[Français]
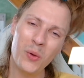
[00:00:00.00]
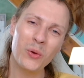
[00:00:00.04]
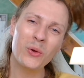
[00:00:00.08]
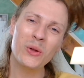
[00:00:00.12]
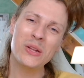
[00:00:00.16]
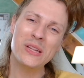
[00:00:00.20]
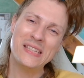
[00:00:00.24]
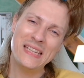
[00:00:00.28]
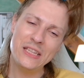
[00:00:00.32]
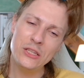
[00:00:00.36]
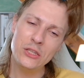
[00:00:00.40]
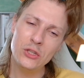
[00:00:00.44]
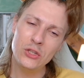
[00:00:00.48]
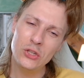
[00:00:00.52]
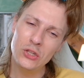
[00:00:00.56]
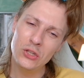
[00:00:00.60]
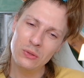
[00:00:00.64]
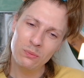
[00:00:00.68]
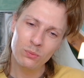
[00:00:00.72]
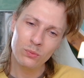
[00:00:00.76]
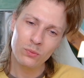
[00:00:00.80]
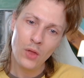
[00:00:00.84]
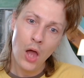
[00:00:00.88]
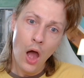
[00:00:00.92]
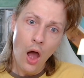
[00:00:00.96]

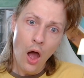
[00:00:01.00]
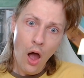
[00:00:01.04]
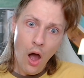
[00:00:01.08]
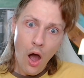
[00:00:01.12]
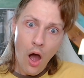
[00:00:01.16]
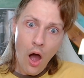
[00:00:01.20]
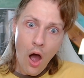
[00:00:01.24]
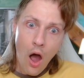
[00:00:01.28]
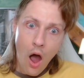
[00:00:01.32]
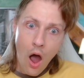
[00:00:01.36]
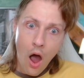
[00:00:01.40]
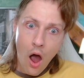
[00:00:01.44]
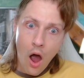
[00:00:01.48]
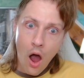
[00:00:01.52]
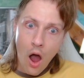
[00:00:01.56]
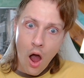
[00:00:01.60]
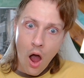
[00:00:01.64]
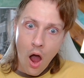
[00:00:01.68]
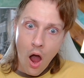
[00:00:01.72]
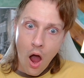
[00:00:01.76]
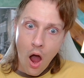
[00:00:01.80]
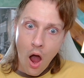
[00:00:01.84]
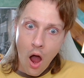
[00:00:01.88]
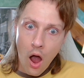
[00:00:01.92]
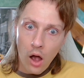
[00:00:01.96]
Continue oh
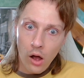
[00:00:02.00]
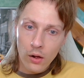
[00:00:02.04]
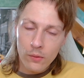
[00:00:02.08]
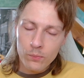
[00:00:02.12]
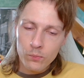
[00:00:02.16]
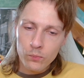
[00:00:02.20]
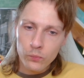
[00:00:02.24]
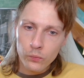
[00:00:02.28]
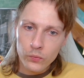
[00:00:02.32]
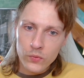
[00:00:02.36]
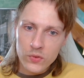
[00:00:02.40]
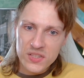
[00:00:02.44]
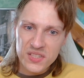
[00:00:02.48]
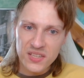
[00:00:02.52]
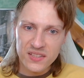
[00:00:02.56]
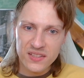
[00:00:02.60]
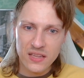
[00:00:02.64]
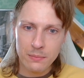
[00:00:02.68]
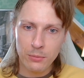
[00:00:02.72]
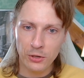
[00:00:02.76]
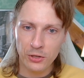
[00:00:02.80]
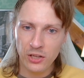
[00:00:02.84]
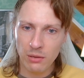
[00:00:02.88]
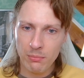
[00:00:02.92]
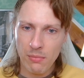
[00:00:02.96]
C'est des
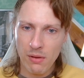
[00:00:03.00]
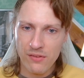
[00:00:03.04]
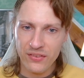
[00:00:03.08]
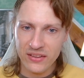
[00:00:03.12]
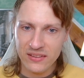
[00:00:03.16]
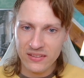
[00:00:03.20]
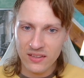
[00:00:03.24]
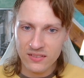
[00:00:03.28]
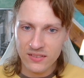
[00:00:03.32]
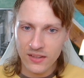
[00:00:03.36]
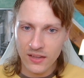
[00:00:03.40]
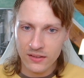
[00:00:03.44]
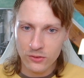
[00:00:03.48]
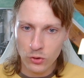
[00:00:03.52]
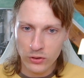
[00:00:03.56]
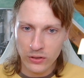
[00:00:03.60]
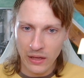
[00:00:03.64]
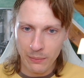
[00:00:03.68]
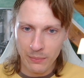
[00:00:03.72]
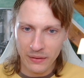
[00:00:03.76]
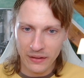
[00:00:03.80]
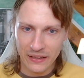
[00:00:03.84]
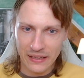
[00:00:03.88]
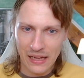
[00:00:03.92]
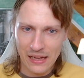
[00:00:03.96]
bonhommes avec des têtes de
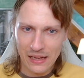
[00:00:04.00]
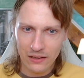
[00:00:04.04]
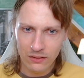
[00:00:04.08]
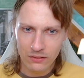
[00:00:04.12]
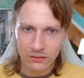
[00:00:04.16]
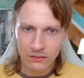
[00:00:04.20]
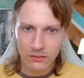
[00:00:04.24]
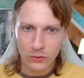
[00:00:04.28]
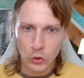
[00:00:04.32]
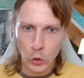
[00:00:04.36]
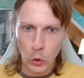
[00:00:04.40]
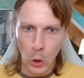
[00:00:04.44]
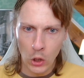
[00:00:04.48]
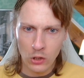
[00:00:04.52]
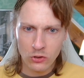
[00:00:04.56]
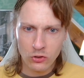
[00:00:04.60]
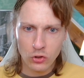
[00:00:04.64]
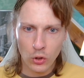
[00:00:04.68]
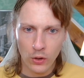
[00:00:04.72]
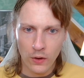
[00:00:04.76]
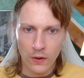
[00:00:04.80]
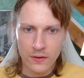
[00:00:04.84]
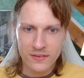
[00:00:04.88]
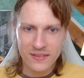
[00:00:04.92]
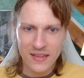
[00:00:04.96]
caméra
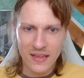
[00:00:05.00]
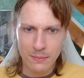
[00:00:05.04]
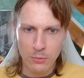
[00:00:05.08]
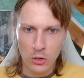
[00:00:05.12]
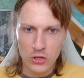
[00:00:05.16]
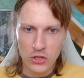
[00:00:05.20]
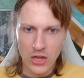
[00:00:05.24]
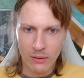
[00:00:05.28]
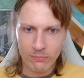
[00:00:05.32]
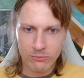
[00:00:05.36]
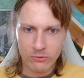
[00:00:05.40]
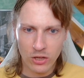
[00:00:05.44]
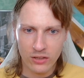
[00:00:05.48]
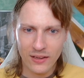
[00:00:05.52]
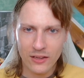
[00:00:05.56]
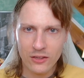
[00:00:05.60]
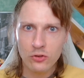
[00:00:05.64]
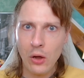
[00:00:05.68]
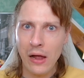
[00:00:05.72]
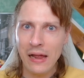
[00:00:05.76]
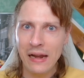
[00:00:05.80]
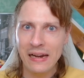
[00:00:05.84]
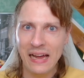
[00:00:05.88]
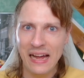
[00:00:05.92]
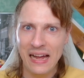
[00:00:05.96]
contre des bonhommes dans des
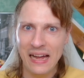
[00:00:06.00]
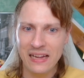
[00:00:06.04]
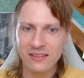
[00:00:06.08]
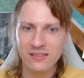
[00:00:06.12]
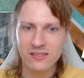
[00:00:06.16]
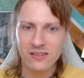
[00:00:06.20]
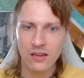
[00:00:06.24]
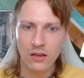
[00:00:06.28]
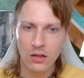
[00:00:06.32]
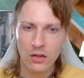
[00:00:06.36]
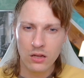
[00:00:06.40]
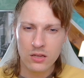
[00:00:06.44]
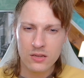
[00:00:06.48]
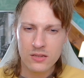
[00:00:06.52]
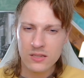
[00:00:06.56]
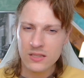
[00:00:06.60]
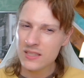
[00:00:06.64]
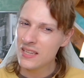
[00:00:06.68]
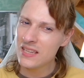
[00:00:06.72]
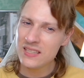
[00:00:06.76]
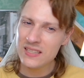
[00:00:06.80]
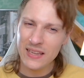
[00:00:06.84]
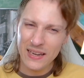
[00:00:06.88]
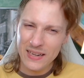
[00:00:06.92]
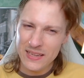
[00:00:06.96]
toilettes.
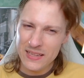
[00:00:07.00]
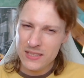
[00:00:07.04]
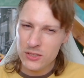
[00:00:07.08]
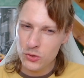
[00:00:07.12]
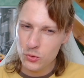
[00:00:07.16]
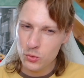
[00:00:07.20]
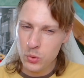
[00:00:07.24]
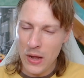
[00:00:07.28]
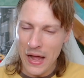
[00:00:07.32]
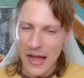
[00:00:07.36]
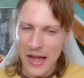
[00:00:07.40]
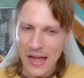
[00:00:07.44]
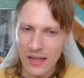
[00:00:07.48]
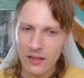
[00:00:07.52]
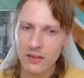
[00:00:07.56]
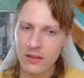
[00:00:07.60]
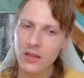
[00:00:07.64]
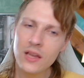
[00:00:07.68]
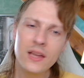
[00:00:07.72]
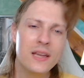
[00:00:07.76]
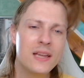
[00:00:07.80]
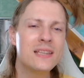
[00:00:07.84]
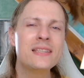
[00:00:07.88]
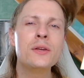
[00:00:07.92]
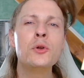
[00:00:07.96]
C'est ça l'histoire
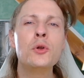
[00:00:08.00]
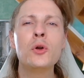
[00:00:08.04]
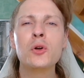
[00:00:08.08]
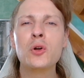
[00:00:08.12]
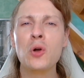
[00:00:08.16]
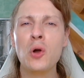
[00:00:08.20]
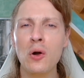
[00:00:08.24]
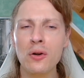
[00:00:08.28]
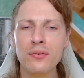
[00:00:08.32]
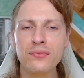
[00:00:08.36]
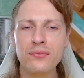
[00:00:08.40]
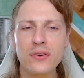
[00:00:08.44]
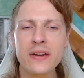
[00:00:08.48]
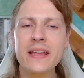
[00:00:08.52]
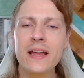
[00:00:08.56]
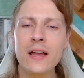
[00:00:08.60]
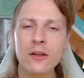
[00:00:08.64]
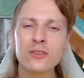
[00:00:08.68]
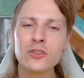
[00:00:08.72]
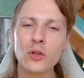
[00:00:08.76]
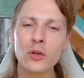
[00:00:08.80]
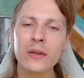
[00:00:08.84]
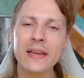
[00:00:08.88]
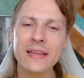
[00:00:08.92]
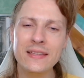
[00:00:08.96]
C'est le conflit
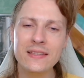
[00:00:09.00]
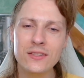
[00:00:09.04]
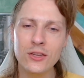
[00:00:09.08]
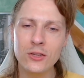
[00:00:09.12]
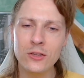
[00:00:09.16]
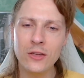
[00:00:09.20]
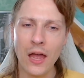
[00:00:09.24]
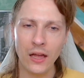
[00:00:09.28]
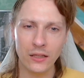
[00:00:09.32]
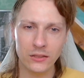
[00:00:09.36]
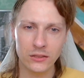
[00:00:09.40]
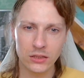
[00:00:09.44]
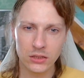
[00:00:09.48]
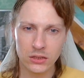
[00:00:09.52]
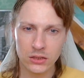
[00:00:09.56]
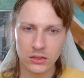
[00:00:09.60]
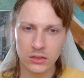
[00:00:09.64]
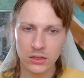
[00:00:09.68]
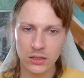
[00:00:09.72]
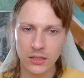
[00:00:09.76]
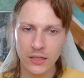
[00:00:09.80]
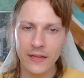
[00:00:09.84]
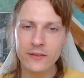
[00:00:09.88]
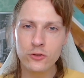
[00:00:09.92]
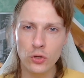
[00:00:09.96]
entre les deux...
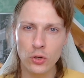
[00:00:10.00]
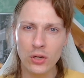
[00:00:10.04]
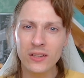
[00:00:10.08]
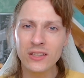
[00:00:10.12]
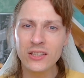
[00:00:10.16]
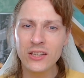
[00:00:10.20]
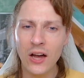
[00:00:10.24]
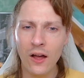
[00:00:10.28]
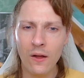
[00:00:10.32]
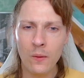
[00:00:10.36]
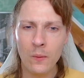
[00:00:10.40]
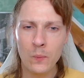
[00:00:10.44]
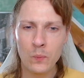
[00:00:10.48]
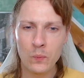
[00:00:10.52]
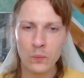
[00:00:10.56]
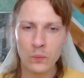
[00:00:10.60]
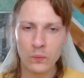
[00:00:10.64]
les deux camps.